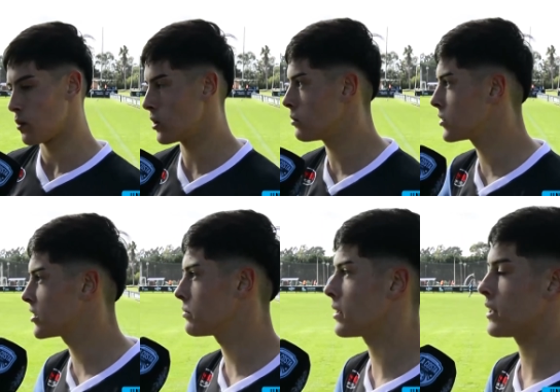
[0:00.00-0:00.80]
Bueno,
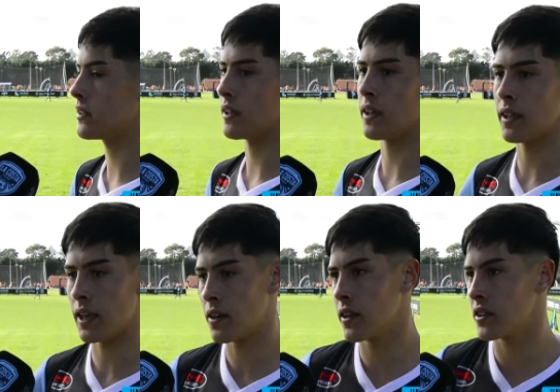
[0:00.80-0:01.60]
muchísimas gracias. Eh,
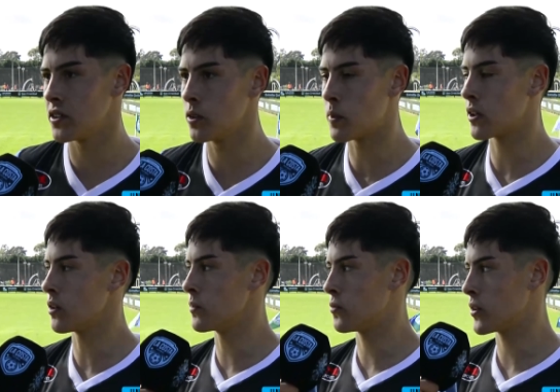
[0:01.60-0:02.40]
la verdad sí, un
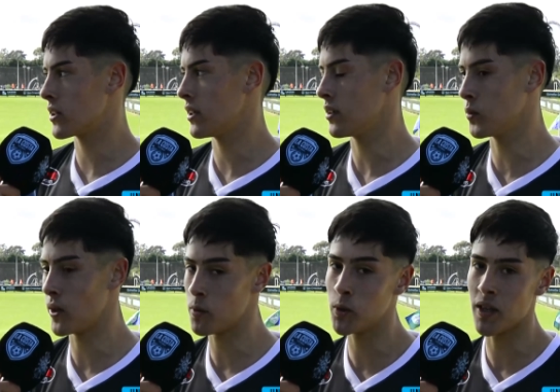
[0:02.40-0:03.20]
partido muy fuerte, un
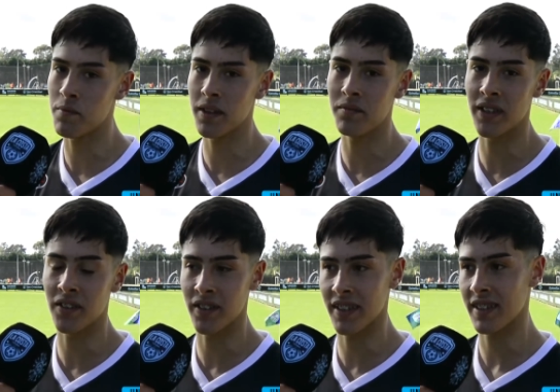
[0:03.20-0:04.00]
debut también.
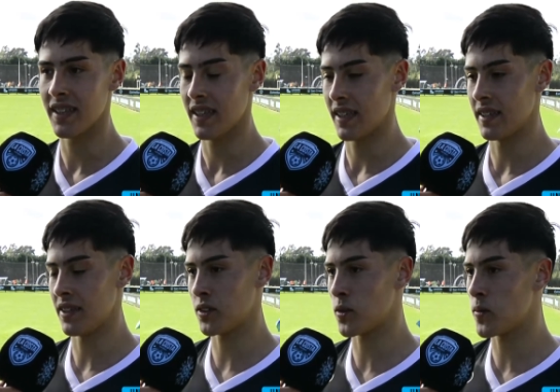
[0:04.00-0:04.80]
Vengo de,
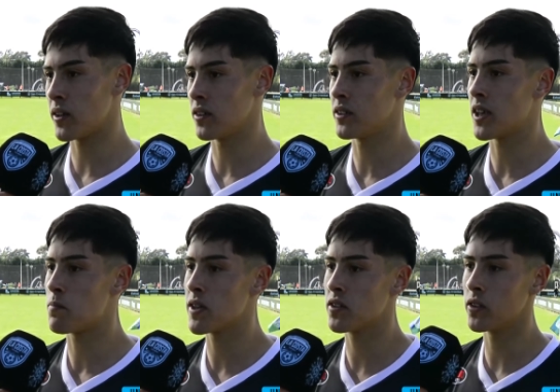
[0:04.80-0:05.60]
otro cuadro en
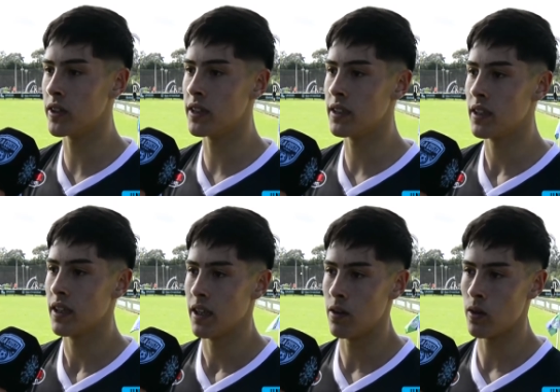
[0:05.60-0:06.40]
traspaso y,
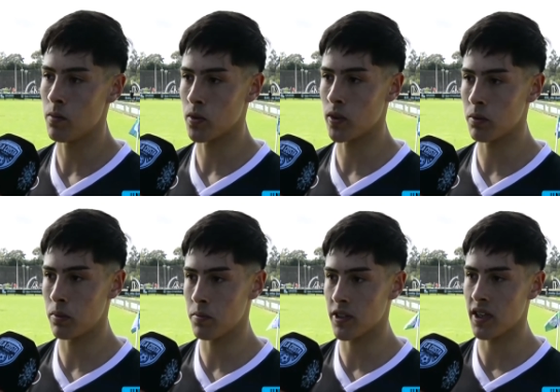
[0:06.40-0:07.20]
bueno, por suerte
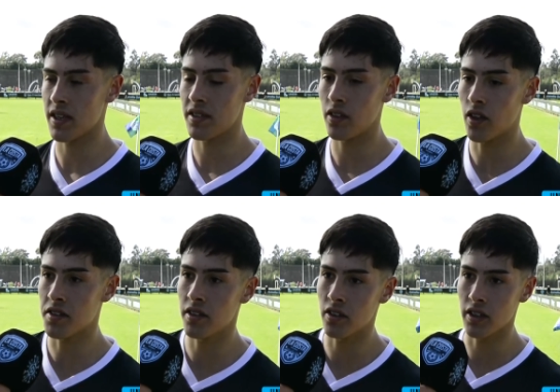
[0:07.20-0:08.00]
pudimos sacar ese 2 a
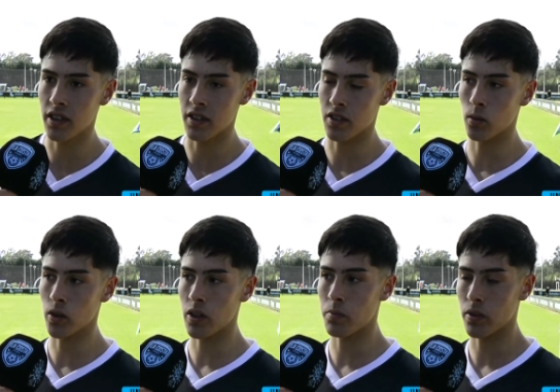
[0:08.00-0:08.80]
0 en el
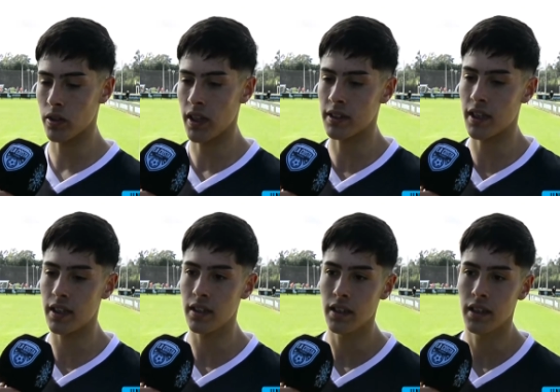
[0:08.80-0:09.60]
segundo tiempo de
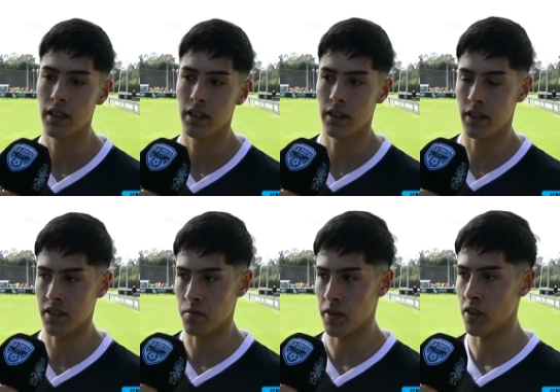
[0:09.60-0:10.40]
atrás y
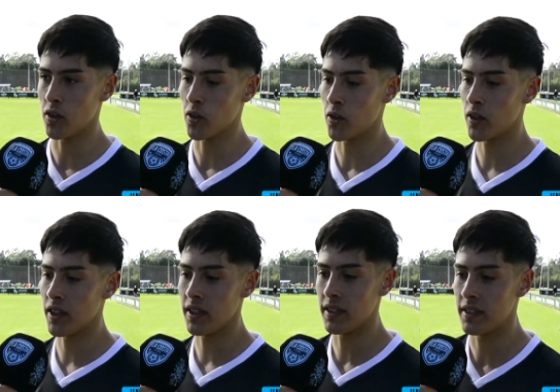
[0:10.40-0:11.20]
tal, se me dieron los dos
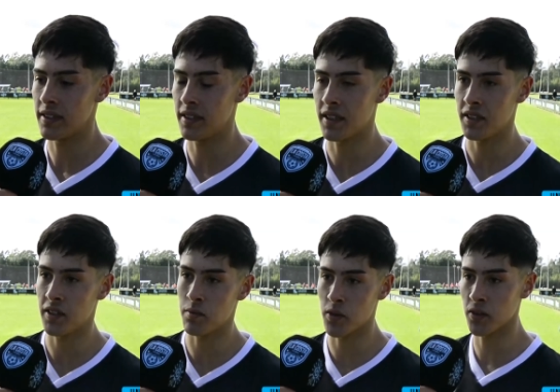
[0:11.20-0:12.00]
goles y, y
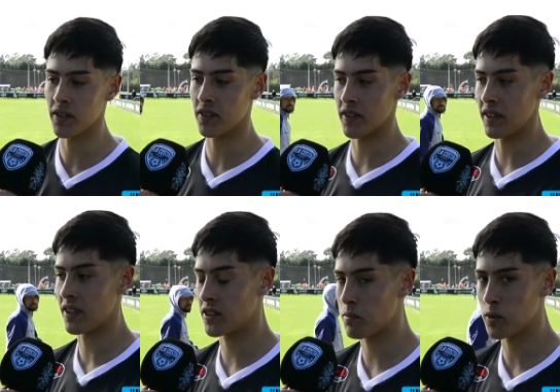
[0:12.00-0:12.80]
estamos contentos y
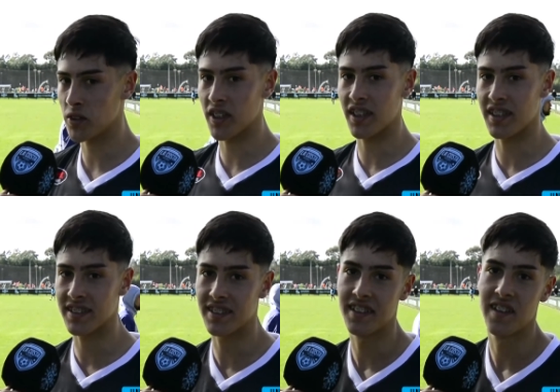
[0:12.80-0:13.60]
los tres puntos están en casa.